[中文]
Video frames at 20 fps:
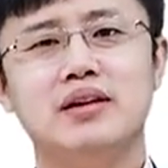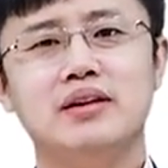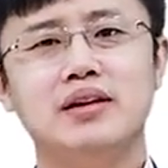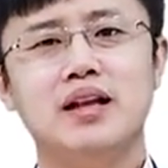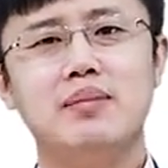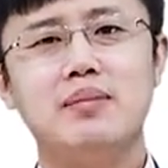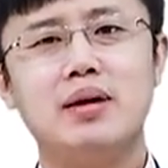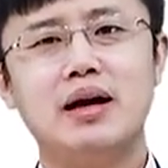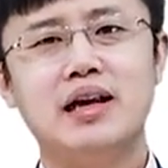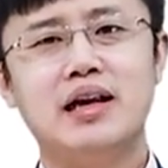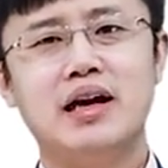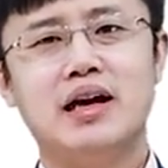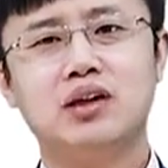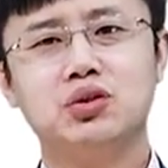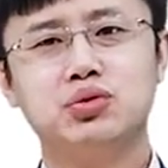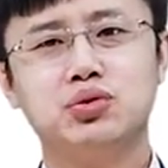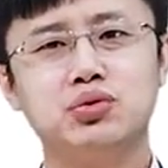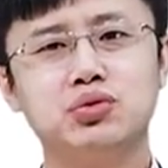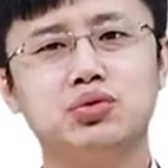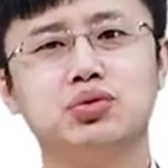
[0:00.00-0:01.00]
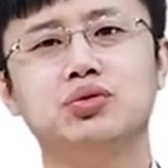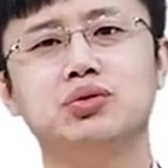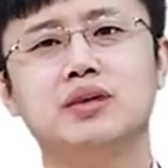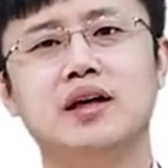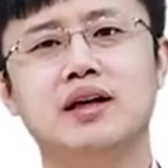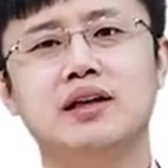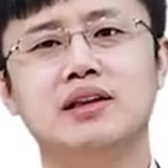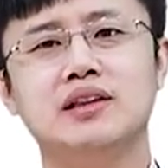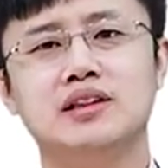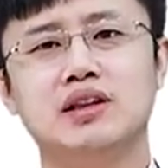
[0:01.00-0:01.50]
那么两个突出
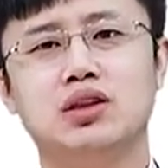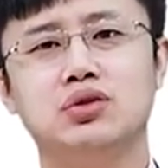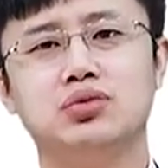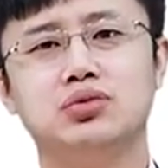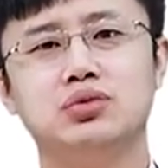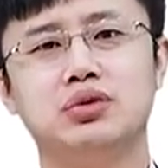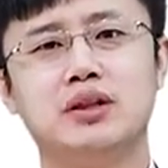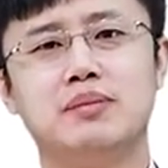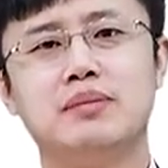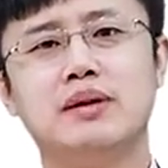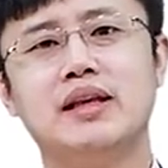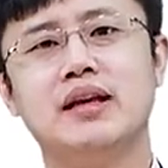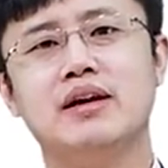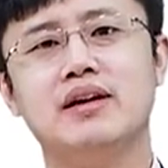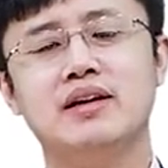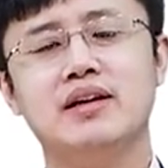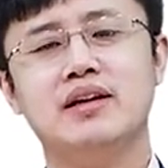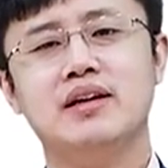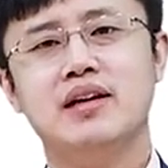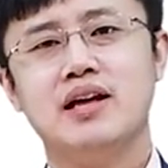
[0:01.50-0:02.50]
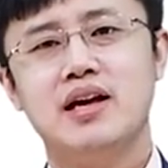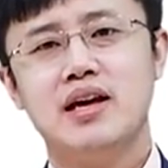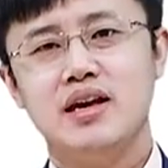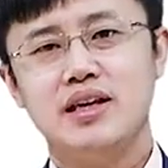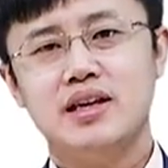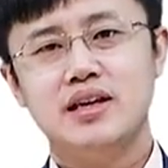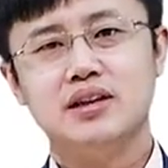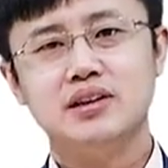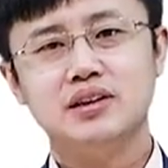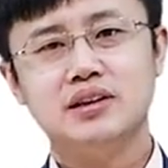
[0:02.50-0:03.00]
呢，是要突出什么呢？
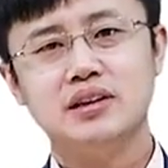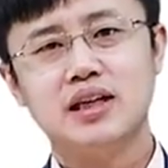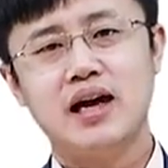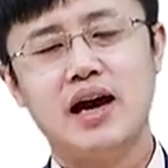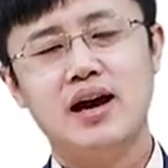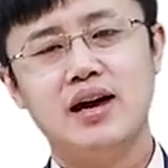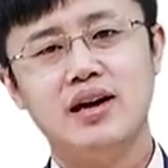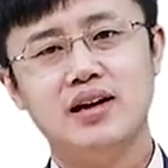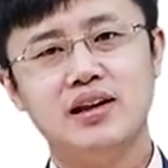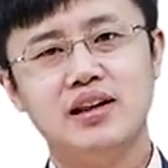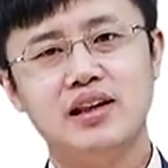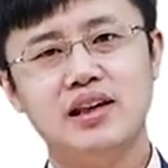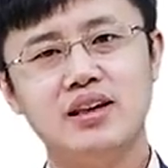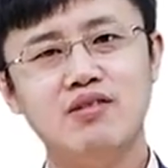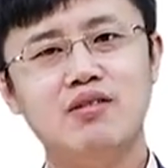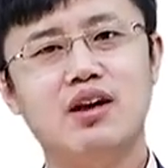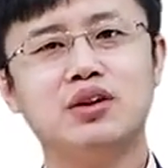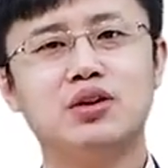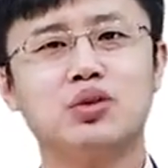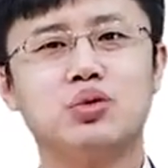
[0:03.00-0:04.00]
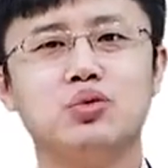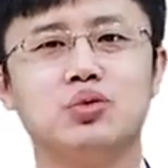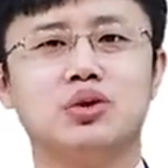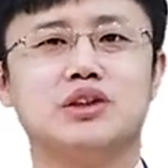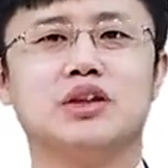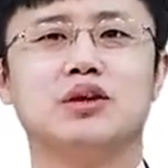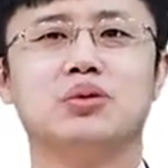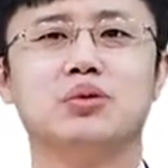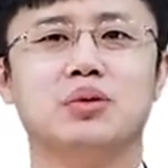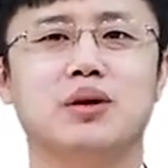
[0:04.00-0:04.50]
一个是啊以往的工作
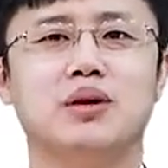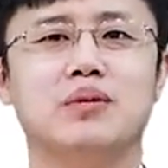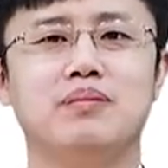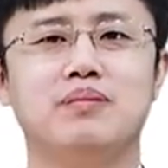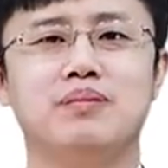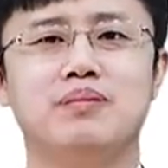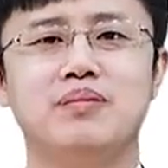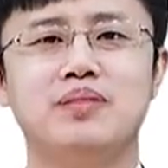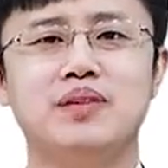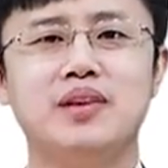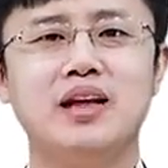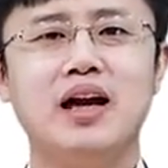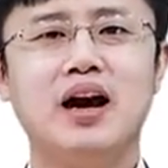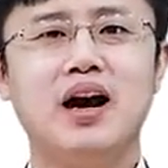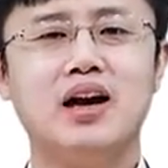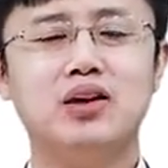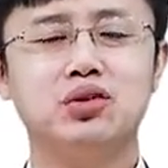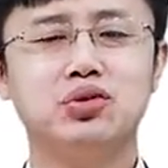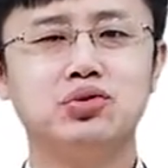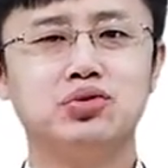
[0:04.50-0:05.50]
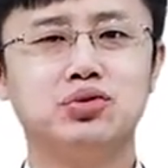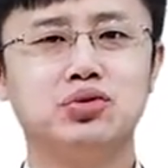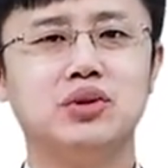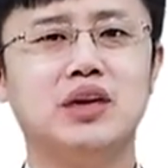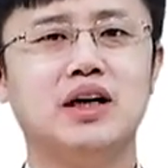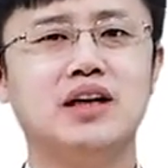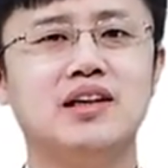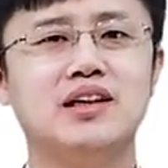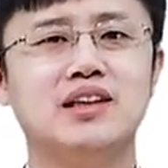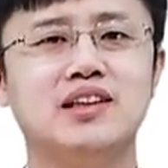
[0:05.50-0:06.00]
成果，第二个突出
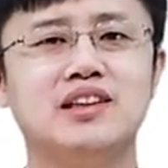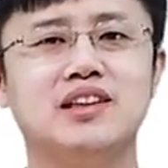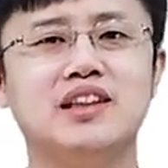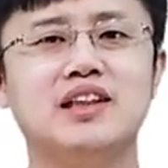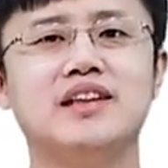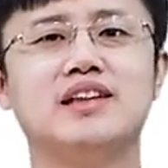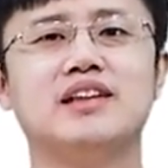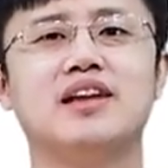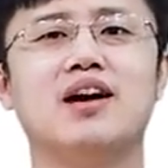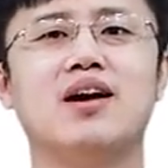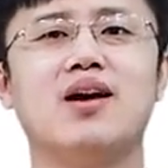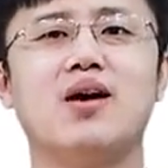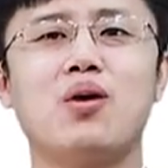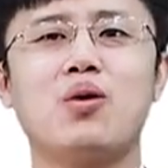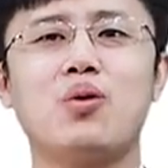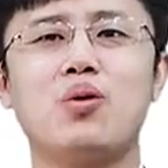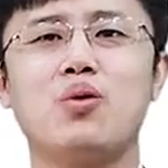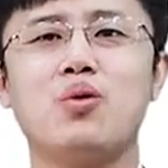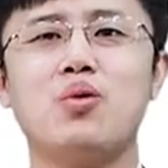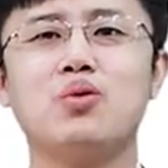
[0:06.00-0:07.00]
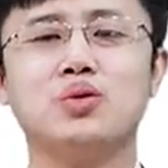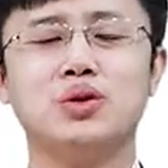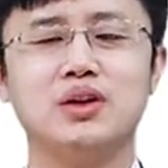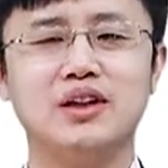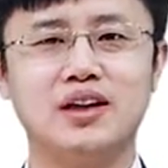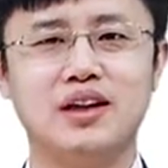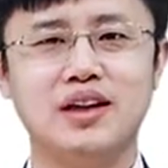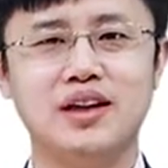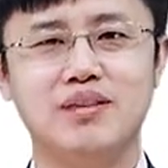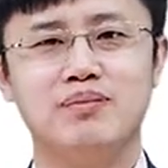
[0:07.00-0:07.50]
呢是你的工作
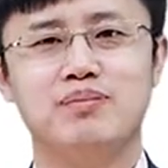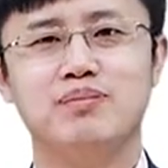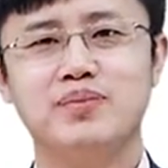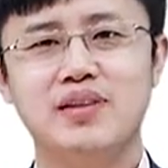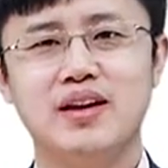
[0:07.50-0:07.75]
能力。